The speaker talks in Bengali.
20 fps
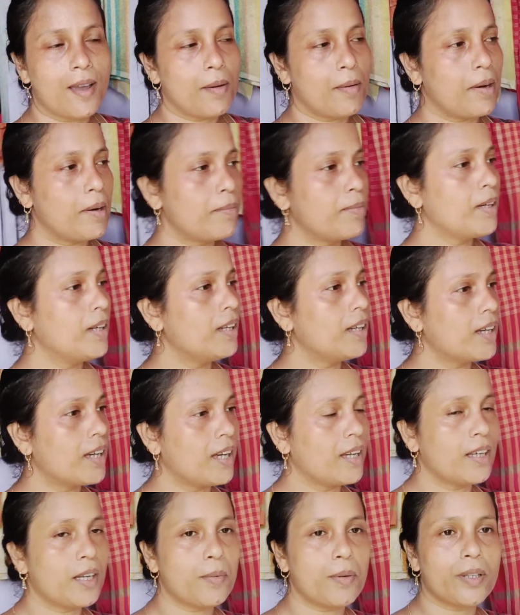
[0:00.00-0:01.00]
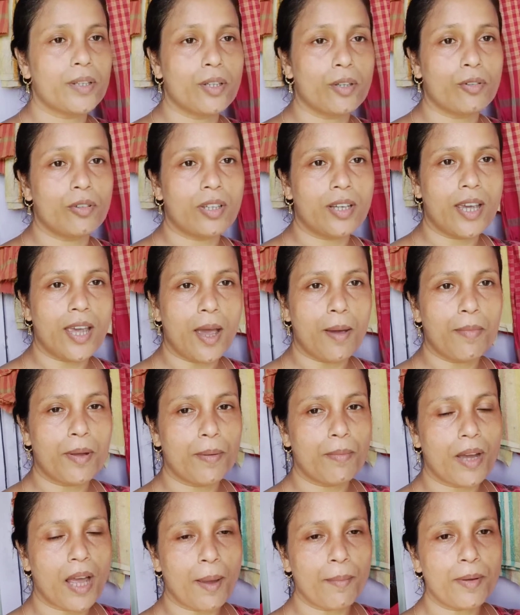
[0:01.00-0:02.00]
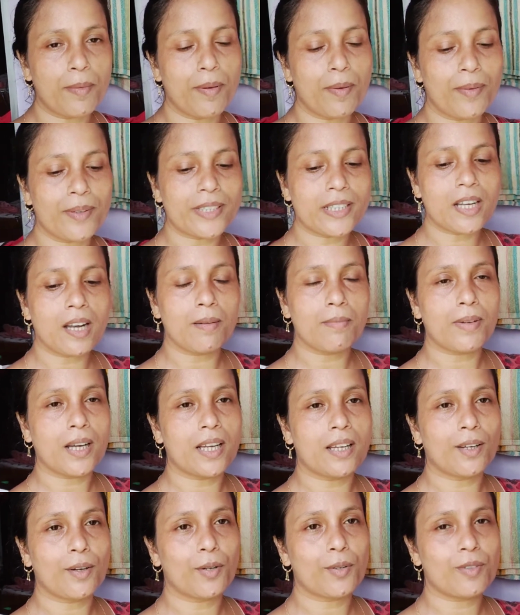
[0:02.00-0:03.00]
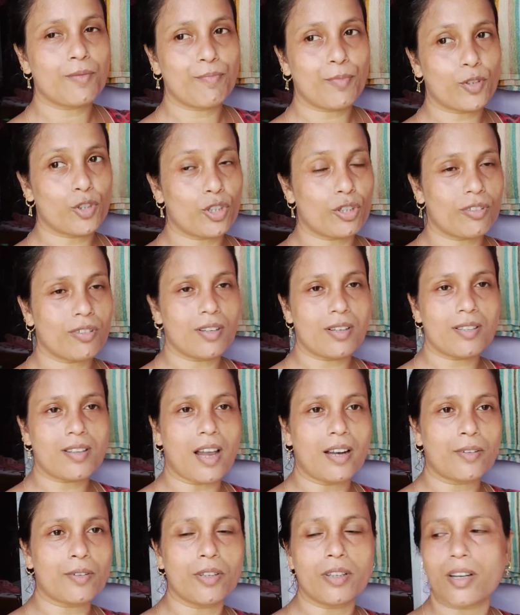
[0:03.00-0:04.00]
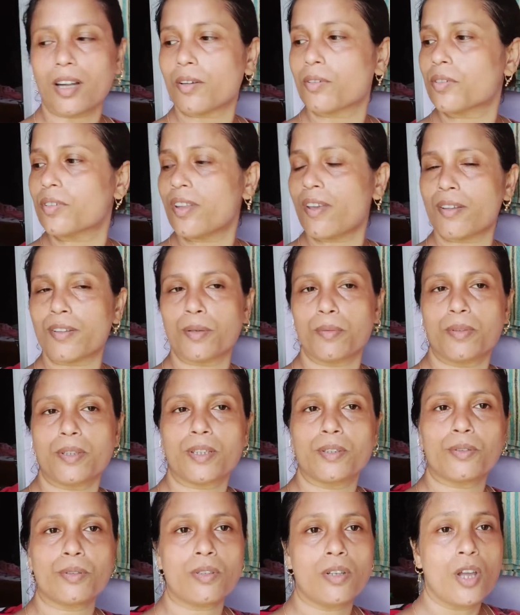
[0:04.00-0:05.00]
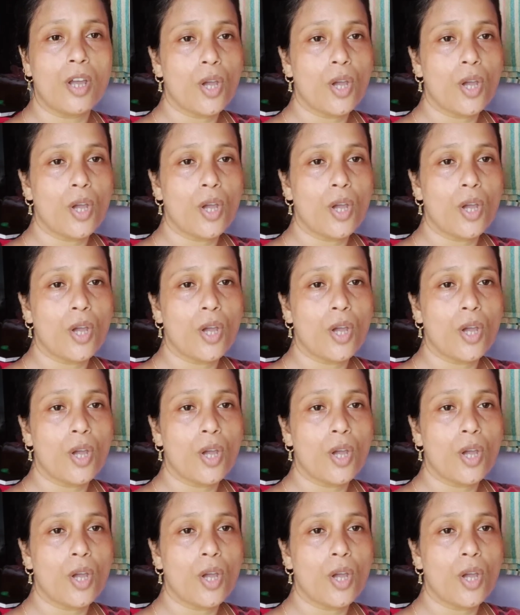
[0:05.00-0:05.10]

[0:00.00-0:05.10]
আমার বিল্লি খেয়ে নেবে তো এখন গিয়ে আমি আমি ভেবেছিলাম মানে এখন চট করে স্নান করে ঠাকুর দিয়ে দেবো কিন্তু